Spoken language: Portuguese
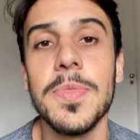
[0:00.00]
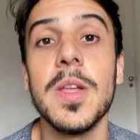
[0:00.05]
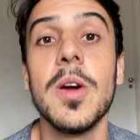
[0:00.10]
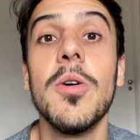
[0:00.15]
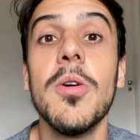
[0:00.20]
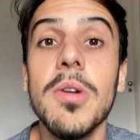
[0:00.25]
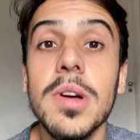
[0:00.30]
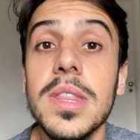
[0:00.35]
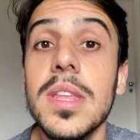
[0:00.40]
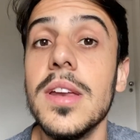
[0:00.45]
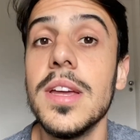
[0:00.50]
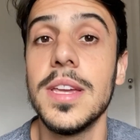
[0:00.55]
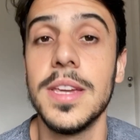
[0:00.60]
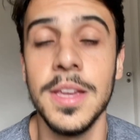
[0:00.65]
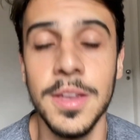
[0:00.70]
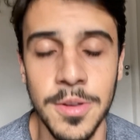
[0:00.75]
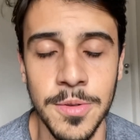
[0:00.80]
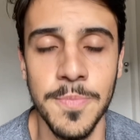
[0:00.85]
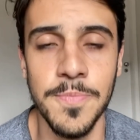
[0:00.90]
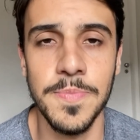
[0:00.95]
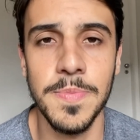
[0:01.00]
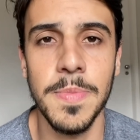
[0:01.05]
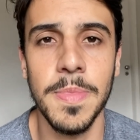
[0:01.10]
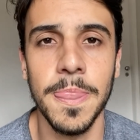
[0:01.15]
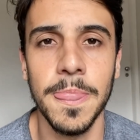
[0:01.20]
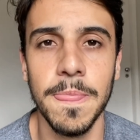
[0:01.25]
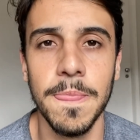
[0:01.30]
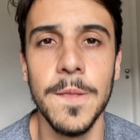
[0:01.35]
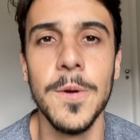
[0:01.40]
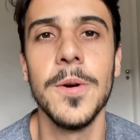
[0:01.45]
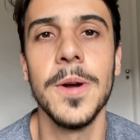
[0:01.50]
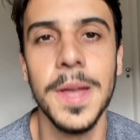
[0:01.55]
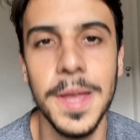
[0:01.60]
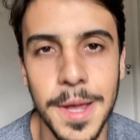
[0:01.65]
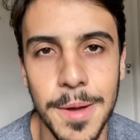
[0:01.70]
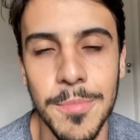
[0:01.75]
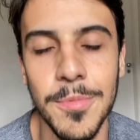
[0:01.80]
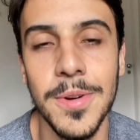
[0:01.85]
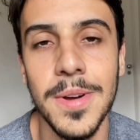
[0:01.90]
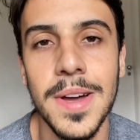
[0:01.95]
Rodriguinho, do
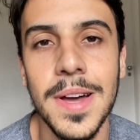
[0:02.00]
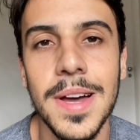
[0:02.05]
Remo.